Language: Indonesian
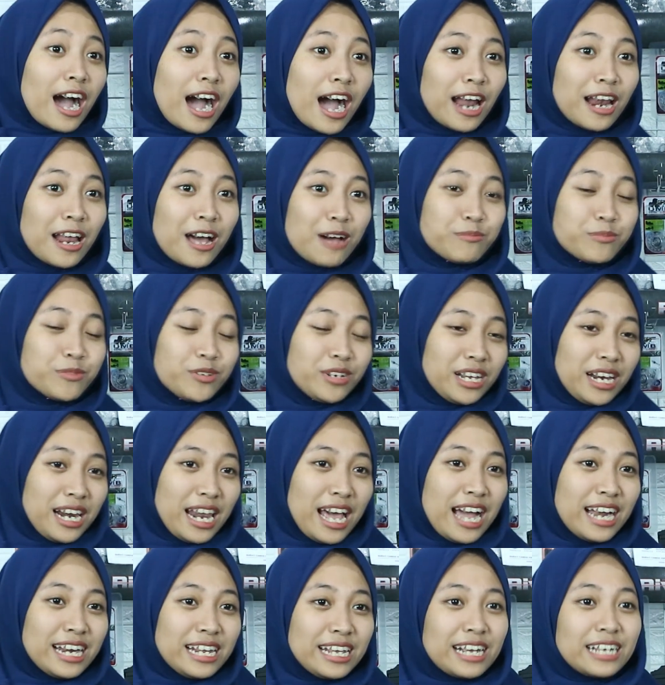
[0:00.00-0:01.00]

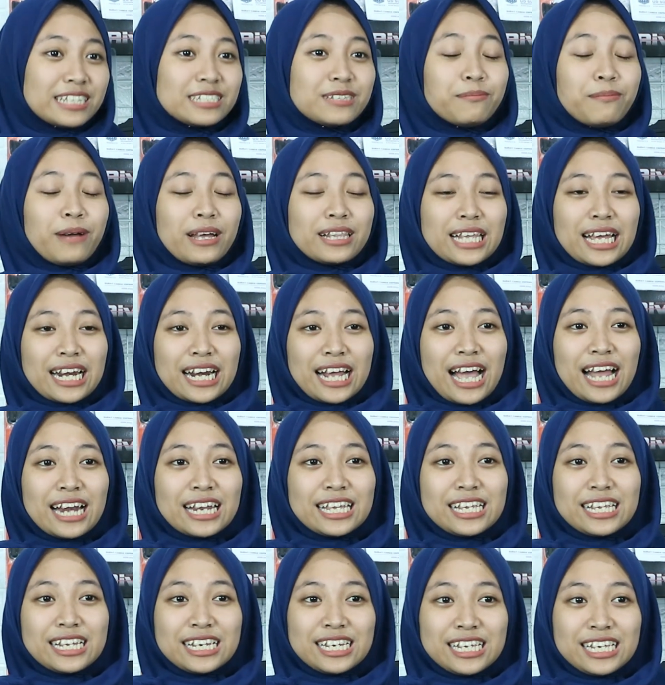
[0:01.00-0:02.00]
Alhamdulillah di kesempatan
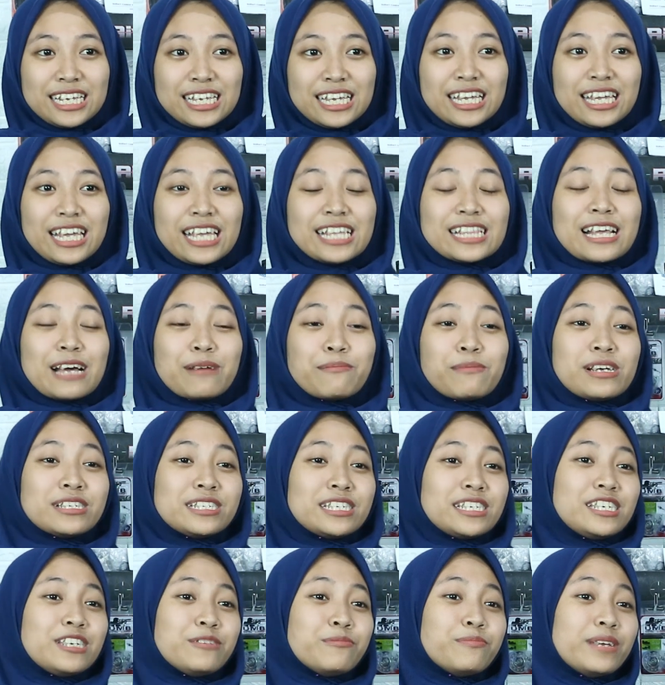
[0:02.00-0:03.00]
kali ini kita
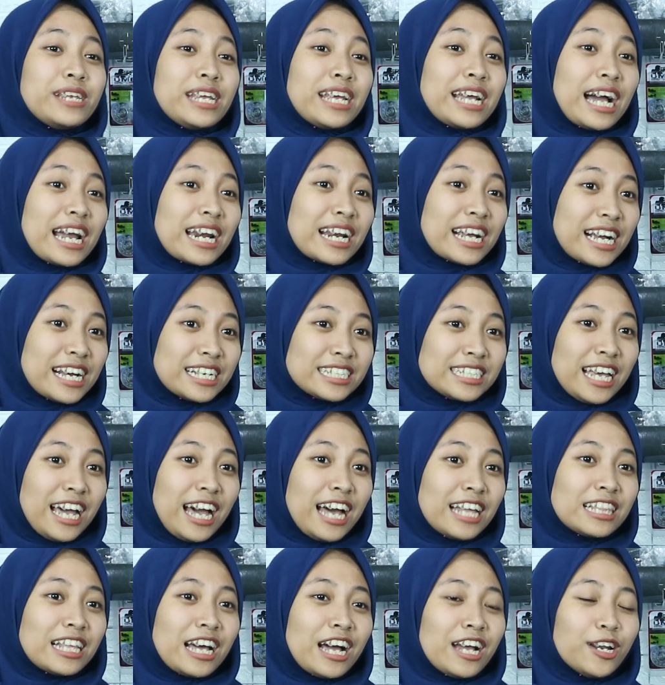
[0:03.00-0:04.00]
masih diberikan
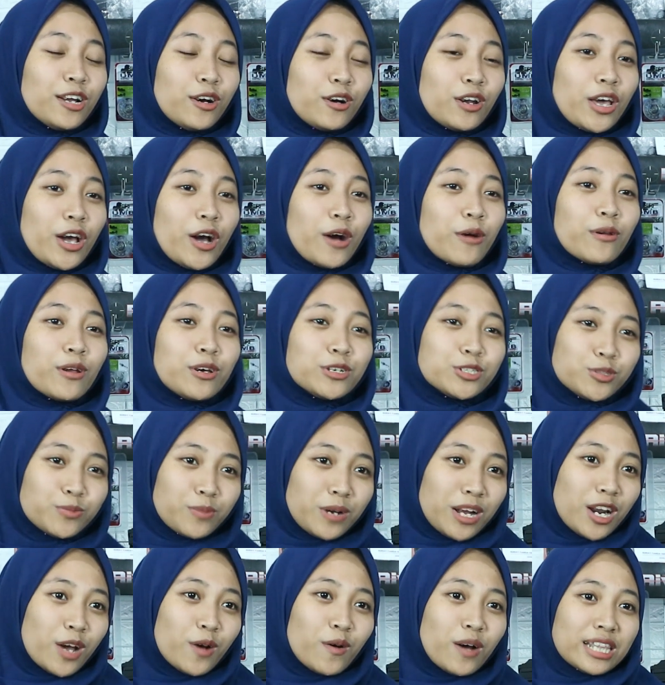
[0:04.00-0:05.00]
kesehatan oleh Allah
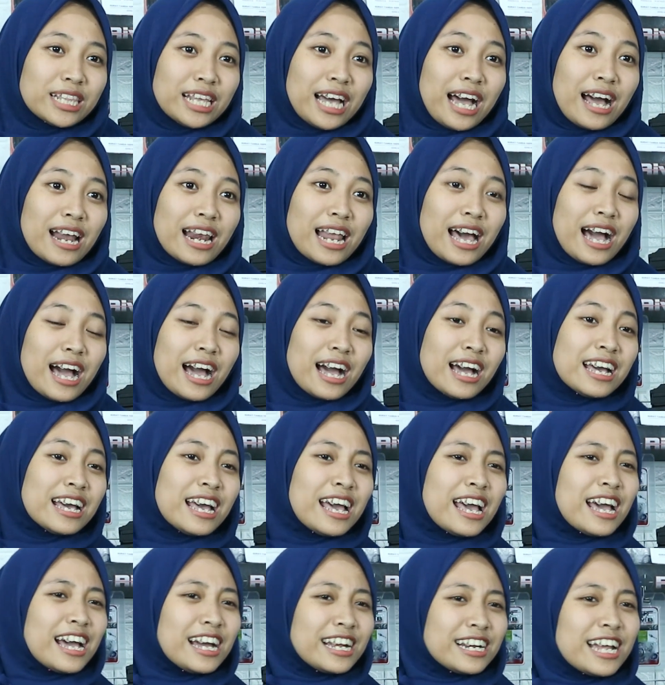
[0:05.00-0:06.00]
Subhanahu wa taala
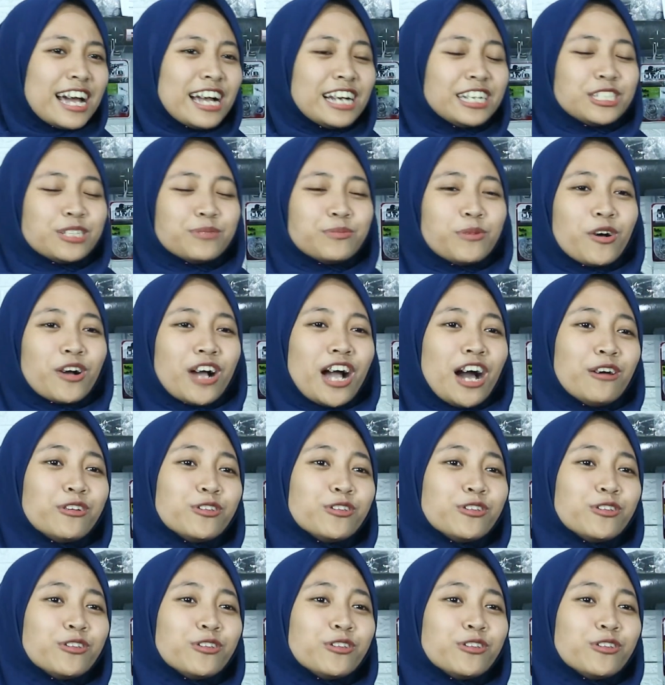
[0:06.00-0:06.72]
dan semoga